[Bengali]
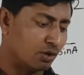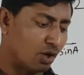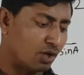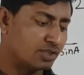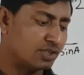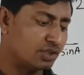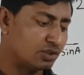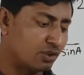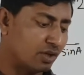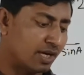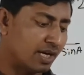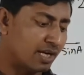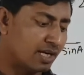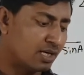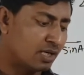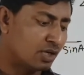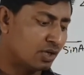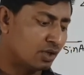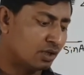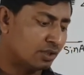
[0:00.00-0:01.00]
কস স্কোয়ার
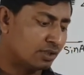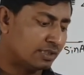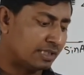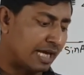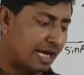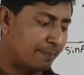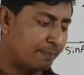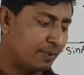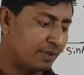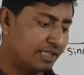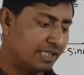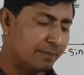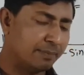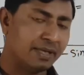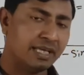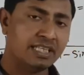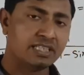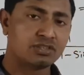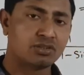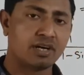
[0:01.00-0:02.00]
তারপরে
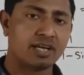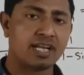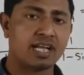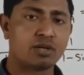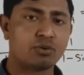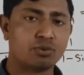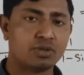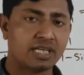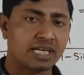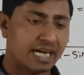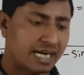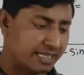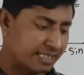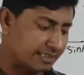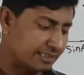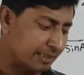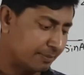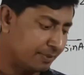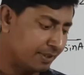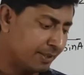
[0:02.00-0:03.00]
দেখবে স্কোয়ার রুটে
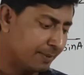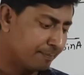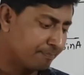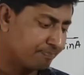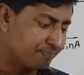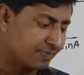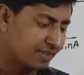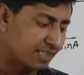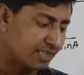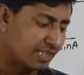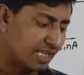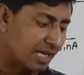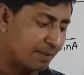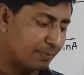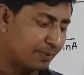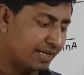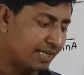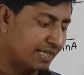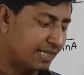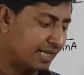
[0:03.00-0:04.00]
কাটা যাবে
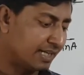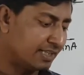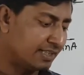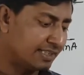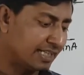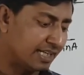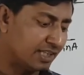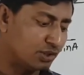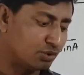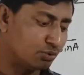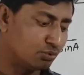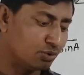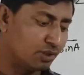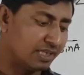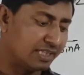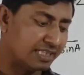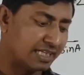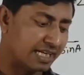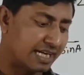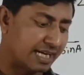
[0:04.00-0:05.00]
তারপরে এখানে টেনের সূত্র
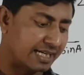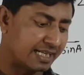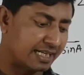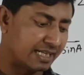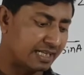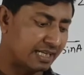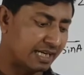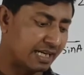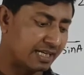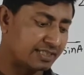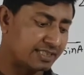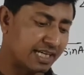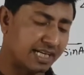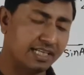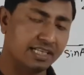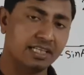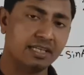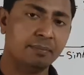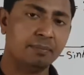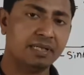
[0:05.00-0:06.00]
লিখলে কাটা গেলে আর
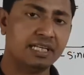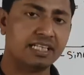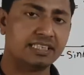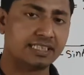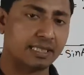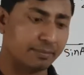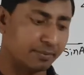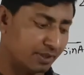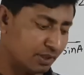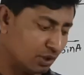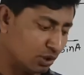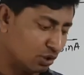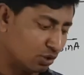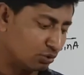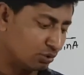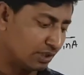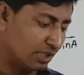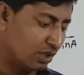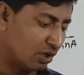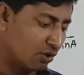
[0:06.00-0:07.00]
সাইনে মিলে যাবে
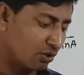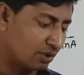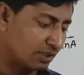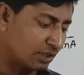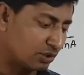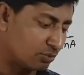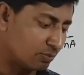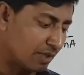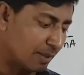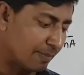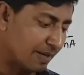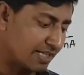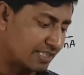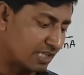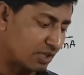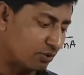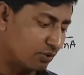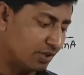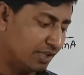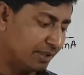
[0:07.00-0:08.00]
তো এই অঙ্কটা তোমরা
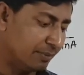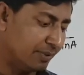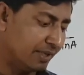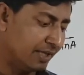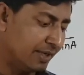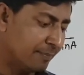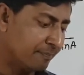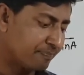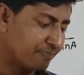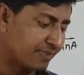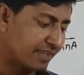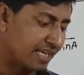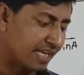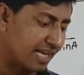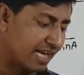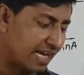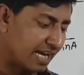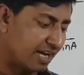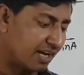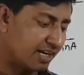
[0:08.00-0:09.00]
বাসায় করে নেবে
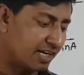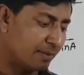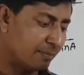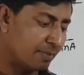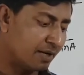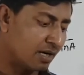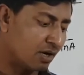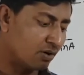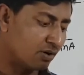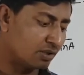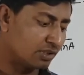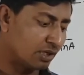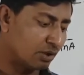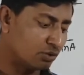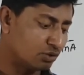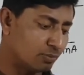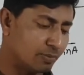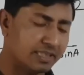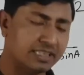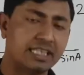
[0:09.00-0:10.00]
এগারো নম্বর
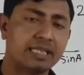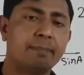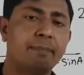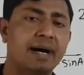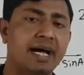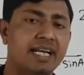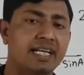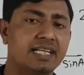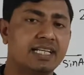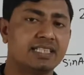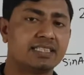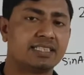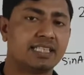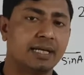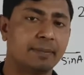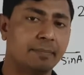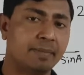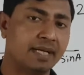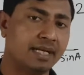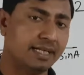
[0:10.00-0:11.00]
অঙ্কটাও তোমাদের বাড়ির কাছ
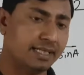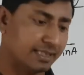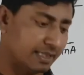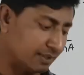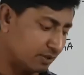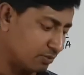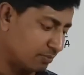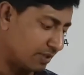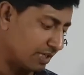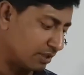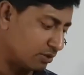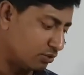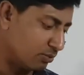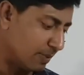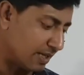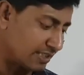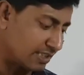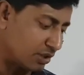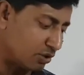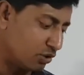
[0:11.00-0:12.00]
থাকবে এটা তোমরা একটু
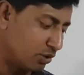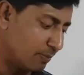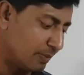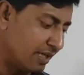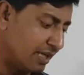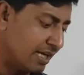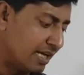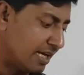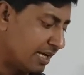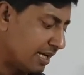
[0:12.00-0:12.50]
বাসায় করবে